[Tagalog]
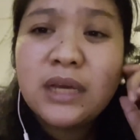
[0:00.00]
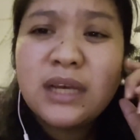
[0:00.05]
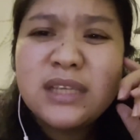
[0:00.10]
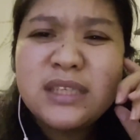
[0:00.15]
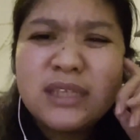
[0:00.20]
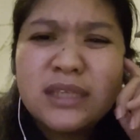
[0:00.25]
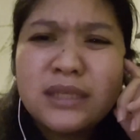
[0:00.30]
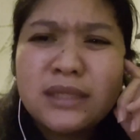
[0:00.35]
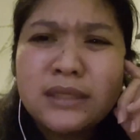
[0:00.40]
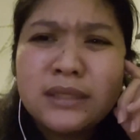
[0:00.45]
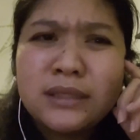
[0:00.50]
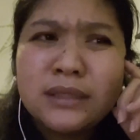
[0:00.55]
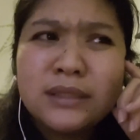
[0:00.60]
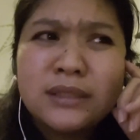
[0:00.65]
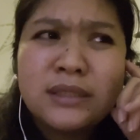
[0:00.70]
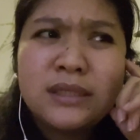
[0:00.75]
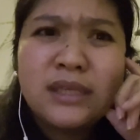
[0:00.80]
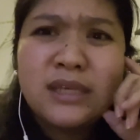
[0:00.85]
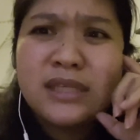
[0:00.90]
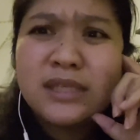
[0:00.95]
As in,
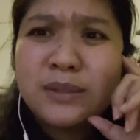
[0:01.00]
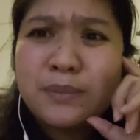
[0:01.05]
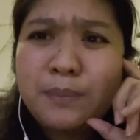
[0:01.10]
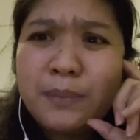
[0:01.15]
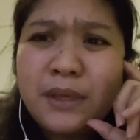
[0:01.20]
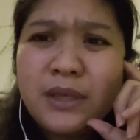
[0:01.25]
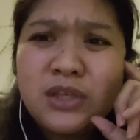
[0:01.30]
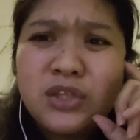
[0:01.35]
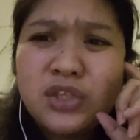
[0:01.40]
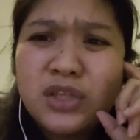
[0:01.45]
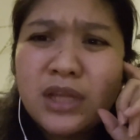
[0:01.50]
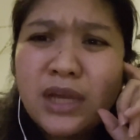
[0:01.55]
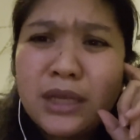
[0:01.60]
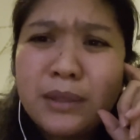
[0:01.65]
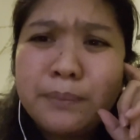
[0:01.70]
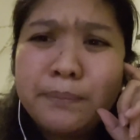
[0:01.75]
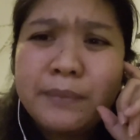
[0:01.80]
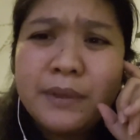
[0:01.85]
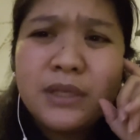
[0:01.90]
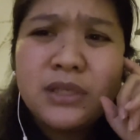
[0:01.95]
6 page,
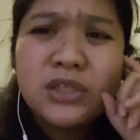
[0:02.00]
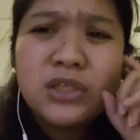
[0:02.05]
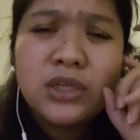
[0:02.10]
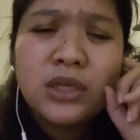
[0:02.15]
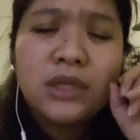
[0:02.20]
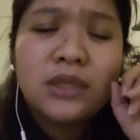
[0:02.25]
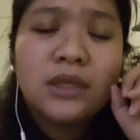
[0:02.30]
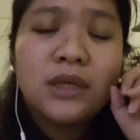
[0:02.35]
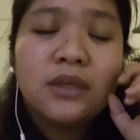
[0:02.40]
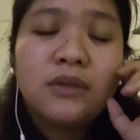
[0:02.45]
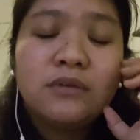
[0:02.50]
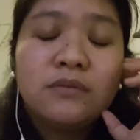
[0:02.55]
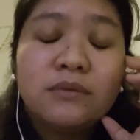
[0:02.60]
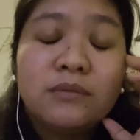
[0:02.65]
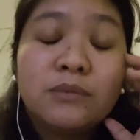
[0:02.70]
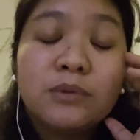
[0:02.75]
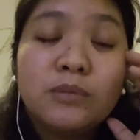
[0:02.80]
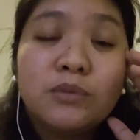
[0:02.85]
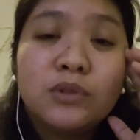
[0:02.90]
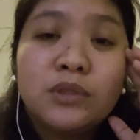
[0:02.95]
9 page yata yung
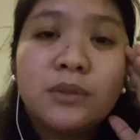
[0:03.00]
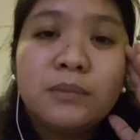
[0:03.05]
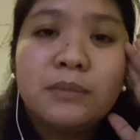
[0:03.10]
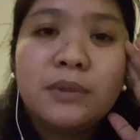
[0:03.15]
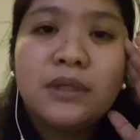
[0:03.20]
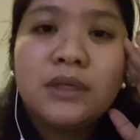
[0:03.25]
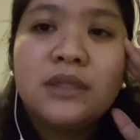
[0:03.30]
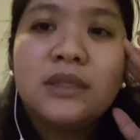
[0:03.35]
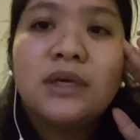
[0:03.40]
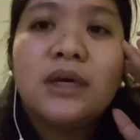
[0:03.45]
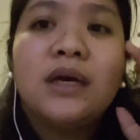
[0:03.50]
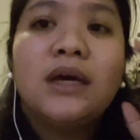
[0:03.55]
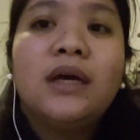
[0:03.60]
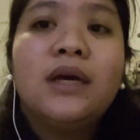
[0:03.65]
mabuting balita.